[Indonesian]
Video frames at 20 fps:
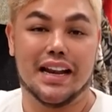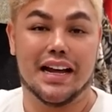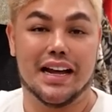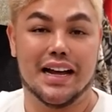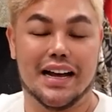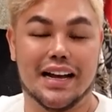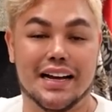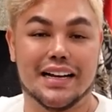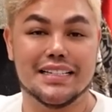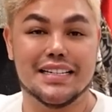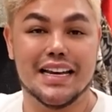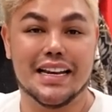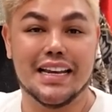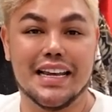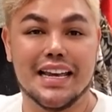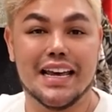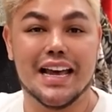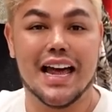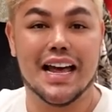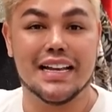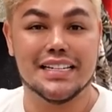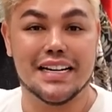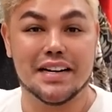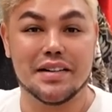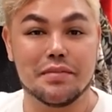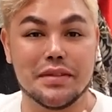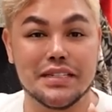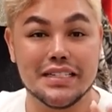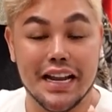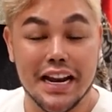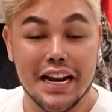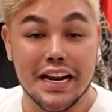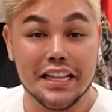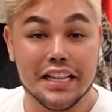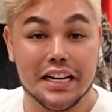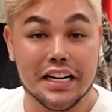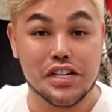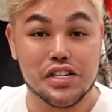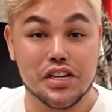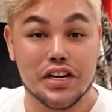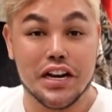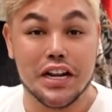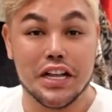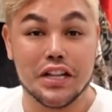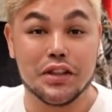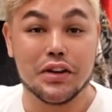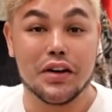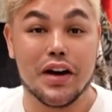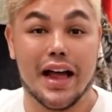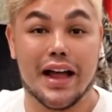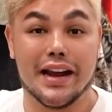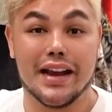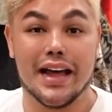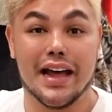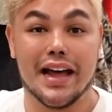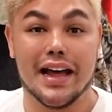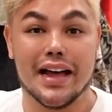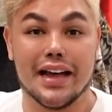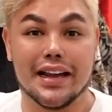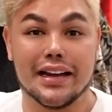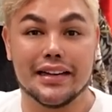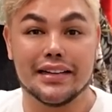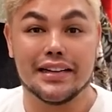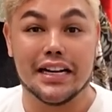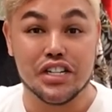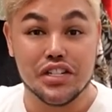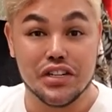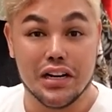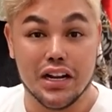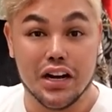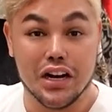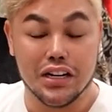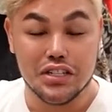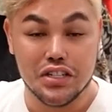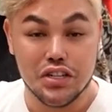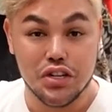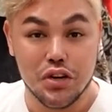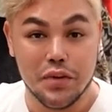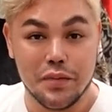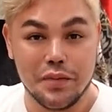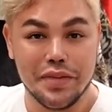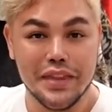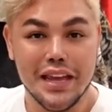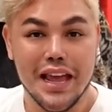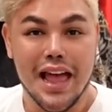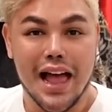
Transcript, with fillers: Uh, jadi ajang Miss Grand International itu ada national costume,